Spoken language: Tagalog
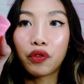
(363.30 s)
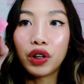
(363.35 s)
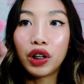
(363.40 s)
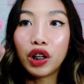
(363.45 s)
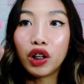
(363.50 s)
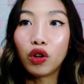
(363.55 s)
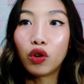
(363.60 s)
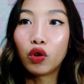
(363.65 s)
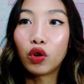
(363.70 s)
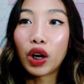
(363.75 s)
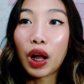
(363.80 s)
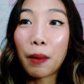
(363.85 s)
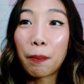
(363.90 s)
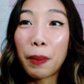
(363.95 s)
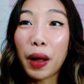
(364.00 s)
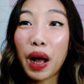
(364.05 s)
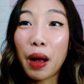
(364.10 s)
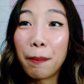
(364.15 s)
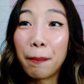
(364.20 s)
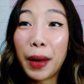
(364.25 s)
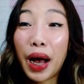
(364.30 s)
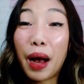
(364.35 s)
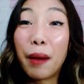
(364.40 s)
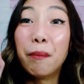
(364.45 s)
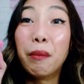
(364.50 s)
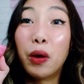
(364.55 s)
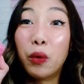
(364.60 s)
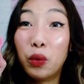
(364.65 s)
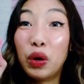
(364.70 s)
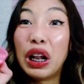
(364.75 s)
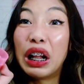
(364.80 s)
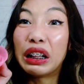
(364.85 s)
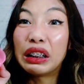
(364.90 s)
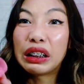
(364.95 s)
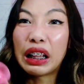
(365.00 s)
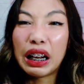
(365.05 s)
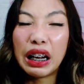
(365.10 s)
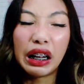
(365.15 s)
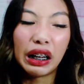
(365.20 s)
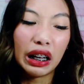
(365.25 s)
feeling ko napakababaw lang
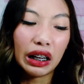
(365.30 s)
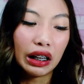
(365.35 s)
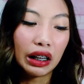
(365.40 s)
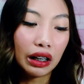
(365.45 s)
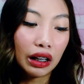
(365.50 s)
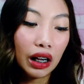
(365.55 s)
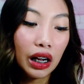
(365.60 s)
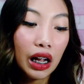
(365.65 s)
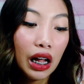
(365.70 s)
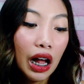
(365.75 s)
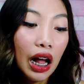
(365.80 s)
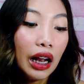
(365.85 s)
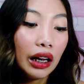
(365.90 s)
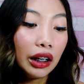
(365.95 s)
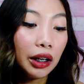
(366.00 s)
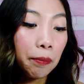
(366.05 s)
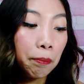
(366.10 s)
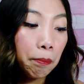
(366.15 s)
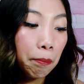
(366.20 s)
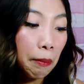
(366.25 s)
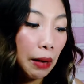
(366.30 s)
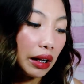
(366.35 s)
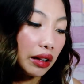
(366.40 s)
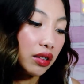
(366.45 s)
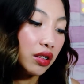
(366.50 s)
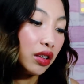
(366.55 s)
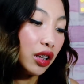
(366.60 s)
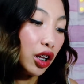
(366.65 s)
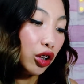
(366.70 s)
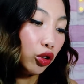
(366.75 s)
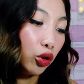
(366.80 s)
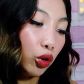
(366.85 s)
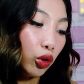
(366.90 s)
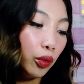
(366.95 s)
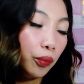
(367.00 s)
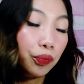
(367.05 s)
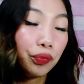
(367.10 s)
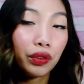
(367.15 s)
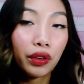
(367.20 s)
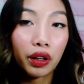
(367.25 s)
talaga ng lip mask na
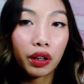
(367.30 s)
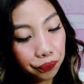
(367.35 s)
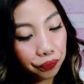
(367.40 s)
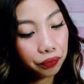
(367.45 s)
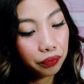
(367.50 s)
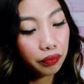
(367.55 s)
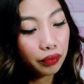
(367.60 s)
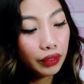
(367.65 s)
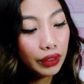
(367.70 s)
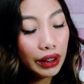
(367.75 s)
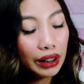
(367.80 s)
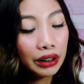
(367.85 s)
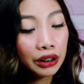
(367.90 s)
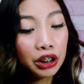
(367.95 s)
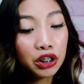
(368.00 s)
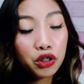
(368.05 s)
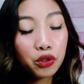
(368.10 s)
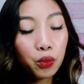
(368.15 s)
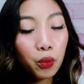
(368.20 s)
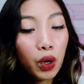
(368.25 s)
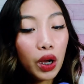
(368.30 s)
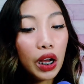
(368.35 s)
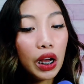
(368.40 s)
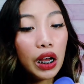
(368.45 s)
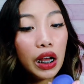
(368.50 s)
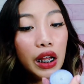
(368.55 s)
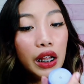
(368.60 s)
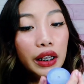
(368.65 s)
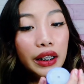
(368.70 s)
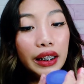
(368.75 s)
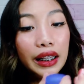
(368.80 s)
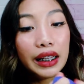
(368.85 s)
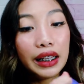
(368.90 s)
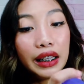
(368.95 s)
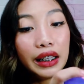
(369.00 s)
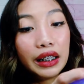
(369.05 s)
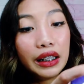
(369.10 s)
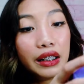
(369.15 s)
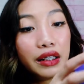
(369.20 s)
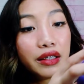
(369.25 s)
to. This one
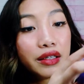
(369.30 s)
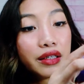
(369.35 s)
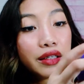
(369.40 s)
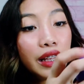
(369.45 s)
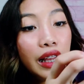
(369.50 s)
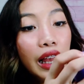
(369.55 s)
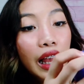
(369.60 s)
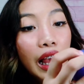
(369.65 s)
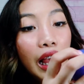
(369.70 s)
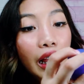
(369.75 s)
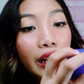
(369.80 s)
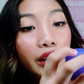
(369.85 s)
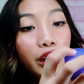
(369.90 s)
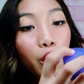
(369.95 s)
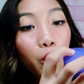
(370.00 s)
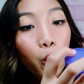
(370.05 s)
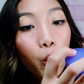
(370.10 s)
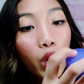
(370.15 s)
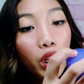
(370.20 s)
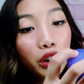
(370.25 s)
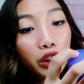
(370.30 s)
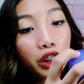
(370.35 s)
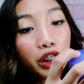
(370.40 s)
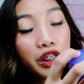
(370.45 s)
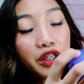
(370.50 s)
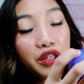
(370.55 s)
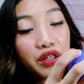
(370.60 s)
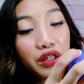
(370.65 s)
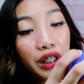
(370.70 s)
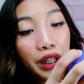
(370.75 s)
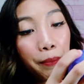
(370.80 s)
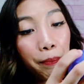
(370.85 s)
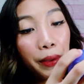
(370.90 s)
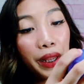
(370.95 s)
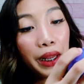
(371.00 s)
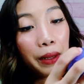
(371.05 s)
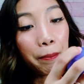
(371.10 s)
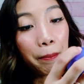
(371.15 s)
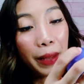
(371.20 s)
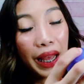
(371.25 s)
is the Water
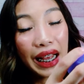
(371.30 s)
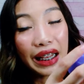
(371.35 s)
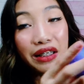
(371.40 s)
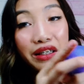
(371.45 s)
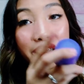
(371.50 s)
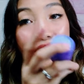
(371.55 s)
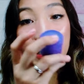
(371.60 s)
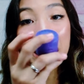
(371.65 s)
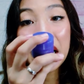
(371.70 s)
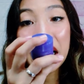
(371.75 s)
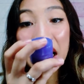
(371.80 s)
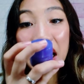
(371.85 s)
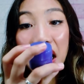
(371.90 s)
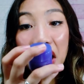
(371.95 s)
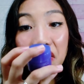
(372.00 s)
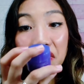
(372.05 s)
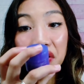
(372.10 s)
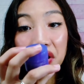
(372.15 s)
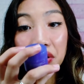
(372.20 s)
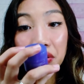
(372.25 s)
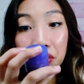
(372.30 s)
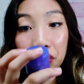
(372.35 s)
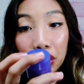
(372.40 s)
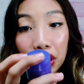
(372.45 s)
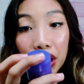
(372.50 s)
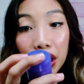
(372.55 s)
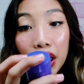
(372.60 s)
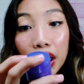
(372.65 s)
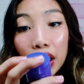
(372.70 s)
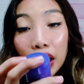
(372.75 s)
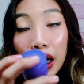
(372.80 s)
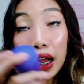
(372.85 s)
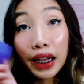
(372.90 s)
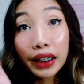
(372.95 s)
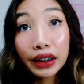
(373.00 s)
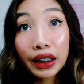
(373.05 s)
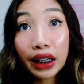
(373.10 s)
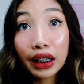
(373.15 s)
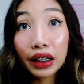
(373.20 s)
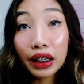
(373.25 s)
Slipping Mask in Lavender.
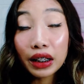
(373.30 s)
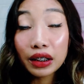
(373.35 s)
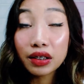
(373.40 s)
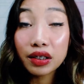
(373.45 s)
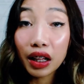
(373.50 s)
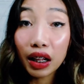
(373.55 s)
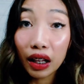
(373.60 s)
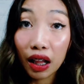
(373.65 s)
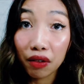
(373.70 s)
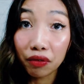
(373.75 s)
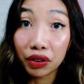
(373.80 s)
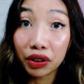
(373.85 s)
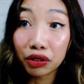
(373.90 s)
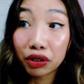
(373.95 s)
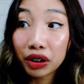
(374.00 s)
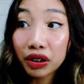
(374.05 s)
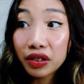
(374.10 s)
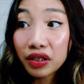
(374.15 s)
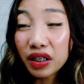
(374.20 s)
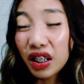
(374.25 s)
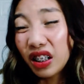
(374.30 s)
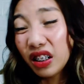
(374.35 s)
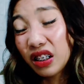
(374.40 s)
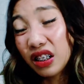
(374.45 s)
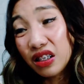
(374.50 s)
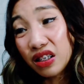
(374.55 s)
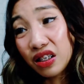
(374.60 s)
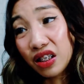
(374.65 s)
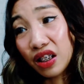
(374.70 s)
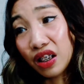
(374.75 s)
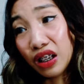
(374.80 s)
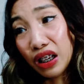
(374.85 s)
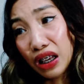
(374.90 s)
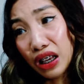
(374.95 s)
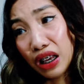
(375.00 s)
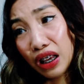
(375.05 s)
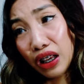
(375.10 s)
I think it's a lavender scent kasi